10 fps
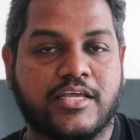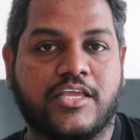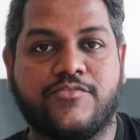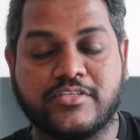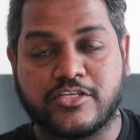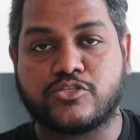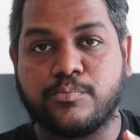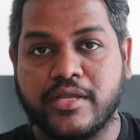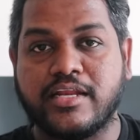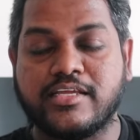யூ ஜஸ்ட்
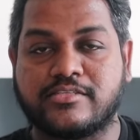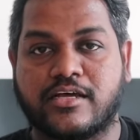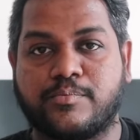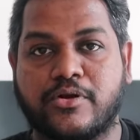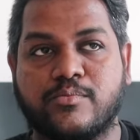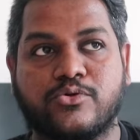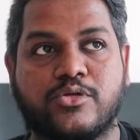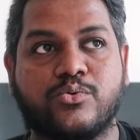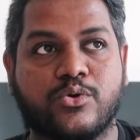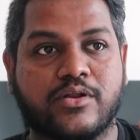பிகினிங் ஸ்டார்ட்
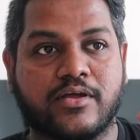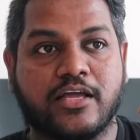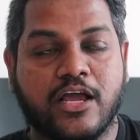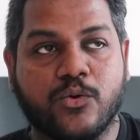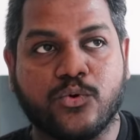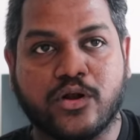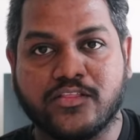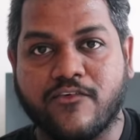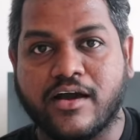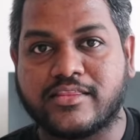பண்ணும்போது உங்களோட உங்களோட
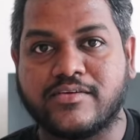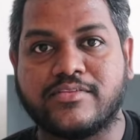வார்த்தை